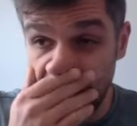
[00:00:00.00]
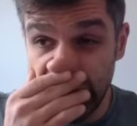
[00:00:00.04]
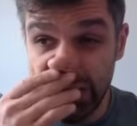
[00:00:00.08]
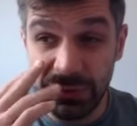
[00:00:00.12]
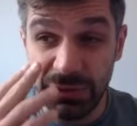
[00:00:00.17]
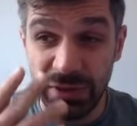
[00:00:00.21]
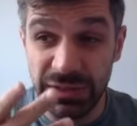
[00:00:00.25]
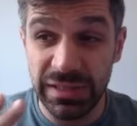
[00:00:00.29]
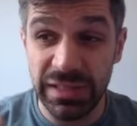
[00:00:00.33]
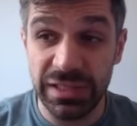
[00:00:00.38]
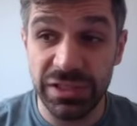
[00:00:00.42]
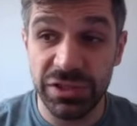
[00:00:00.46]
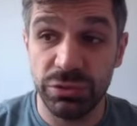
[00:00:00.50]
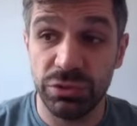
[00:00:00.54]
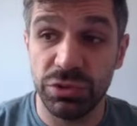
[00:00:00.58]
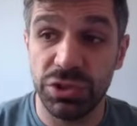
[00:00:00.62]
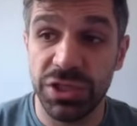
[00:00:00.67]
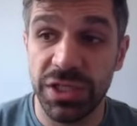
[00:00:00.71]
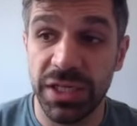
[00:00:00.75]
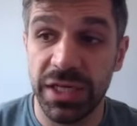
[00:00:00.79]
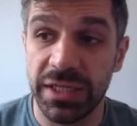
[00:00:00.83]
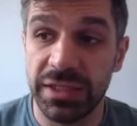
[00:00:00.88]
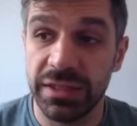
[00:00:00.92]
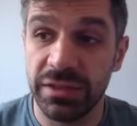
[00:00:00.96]
D4 ele tinha um
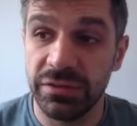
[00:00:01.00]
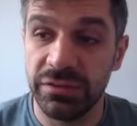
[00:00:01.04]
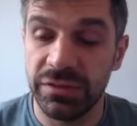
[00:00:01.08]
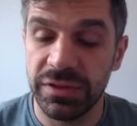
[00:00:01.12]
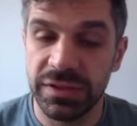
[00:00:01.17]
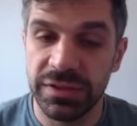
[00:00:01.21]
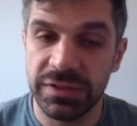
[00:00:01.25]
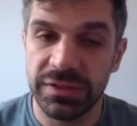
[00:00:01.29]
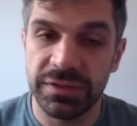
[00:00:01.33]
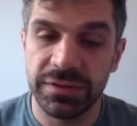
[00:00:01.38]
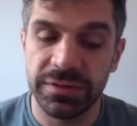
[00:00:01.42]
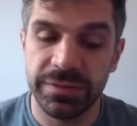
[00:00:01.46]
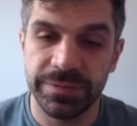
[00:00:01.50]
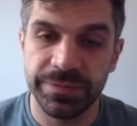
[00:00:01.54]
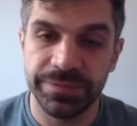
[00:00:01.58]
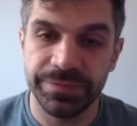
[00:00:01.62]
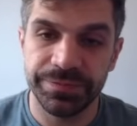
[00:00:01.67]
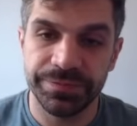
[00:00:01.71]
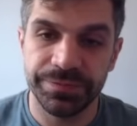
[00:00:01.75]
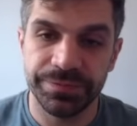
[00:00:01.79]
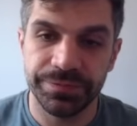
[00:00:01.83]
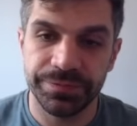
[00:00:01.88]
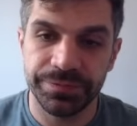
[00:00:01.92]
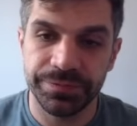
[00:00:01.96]
cheque, talvez.
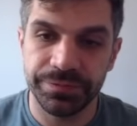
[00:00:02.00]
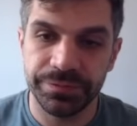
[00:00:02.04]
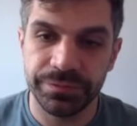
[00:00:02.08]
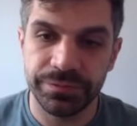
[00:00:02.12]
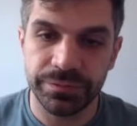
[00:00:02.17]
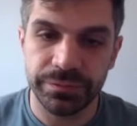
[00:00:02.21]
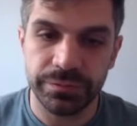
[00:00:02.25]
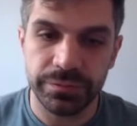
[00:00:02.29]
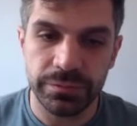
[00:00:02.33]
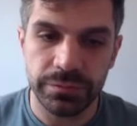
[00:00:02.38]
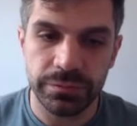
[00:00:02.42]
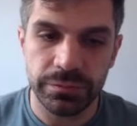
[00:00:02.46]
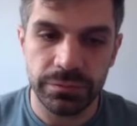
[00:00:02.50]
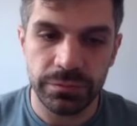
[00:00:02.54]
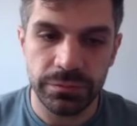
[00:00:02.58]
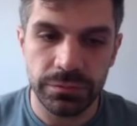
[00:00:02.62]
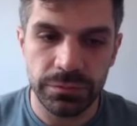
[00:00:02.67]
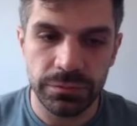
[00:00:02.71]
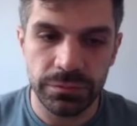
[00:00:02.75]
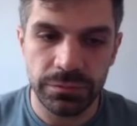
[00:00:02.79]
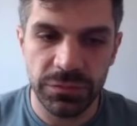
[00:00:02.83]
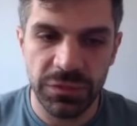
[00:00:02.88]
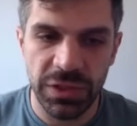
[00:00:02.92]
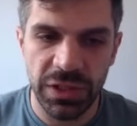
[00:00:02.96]

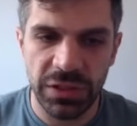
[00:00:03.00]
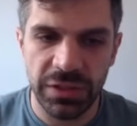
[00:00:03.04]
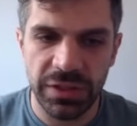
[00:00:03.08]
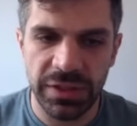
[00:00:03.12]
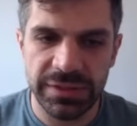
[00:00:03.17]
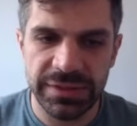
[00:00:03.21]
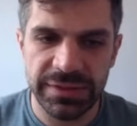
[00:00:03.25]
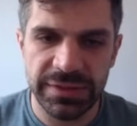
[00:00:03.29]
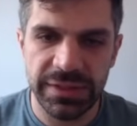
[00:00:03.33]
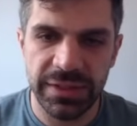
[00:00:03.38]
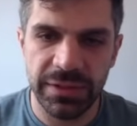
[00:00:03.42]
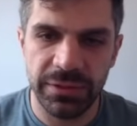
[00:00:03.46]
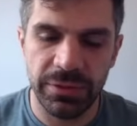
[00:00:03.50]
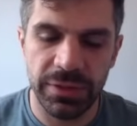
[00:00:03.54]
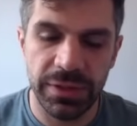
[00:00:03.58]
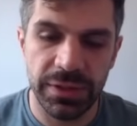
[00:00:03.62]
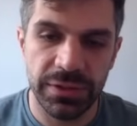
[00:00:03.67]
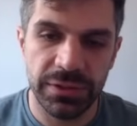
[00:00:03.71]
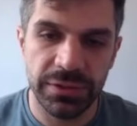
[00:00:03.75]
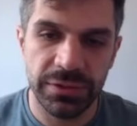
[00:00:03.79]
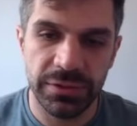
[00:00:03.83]
E agora CD4.